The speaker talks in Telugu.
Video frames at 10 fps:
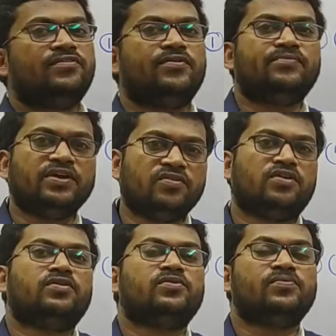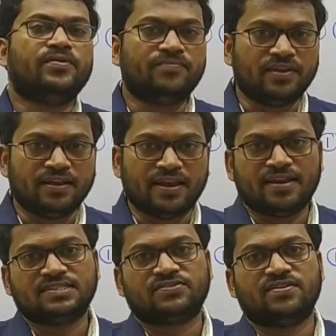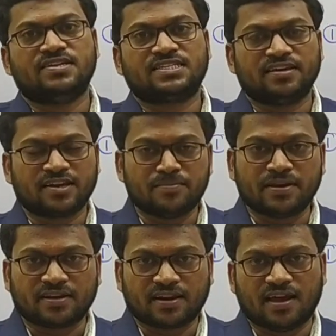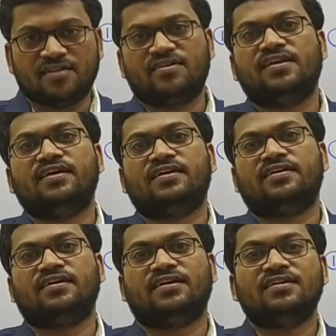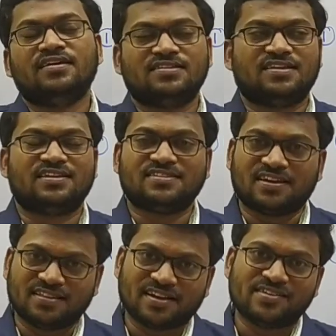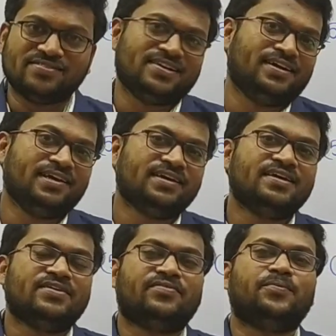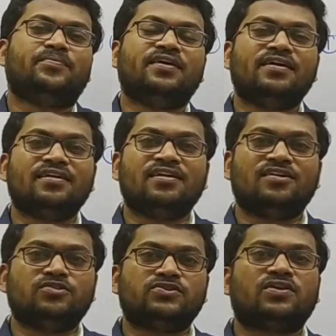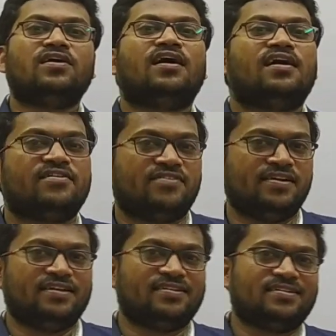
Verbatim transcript: ఫిఫ్టీ వన్ టు ఫిఫ్టీ నైన్ స్క్వేర్స్ కనుక మనకు రావాలి అంటే చాలా సరదాగా ఉండండి ఫిఫ్టీ అంటే నా దృష్టిలో ఆఫ్ అండి